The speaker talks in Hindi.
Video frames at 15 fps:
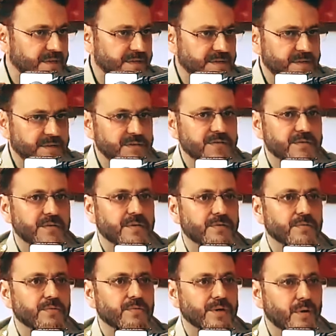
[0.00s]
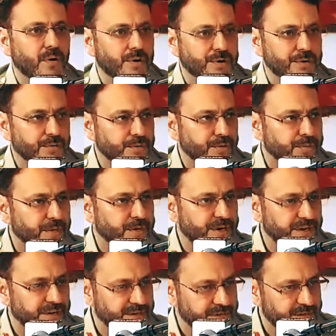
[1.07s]
करते हैं जिसके लिए उनको एक ऑडिटोरियम में
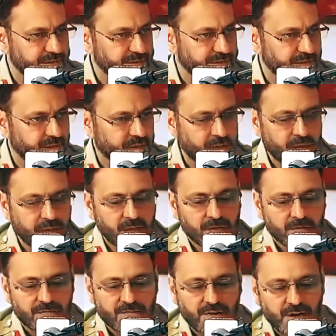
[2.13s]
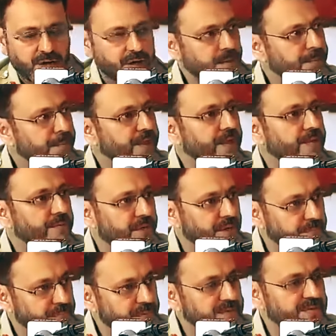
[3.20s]
गाइड किया जाता है वहाँ पे हमारे
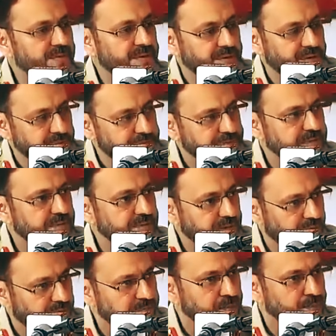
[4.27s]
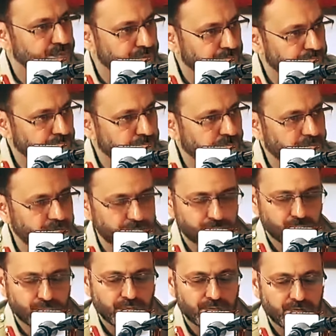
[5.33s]
पास एक रिक्vasit स्टाफ मौजूद होता है
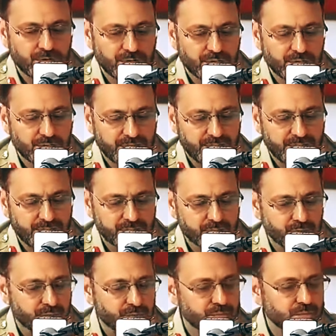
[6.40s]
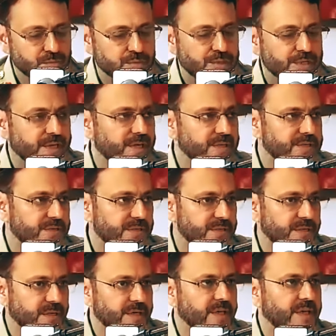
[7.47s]
जो कि वहाँ की गाइडलाइंस उनको उस लिहाज से
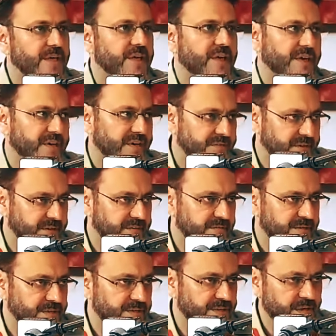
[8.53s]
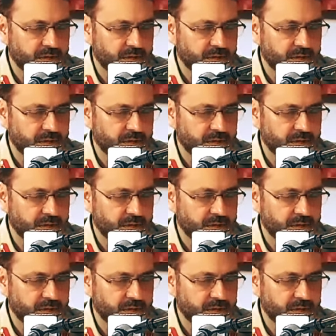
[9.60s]
देते हैं ये एक कलेक्टिव एक्टिविटी है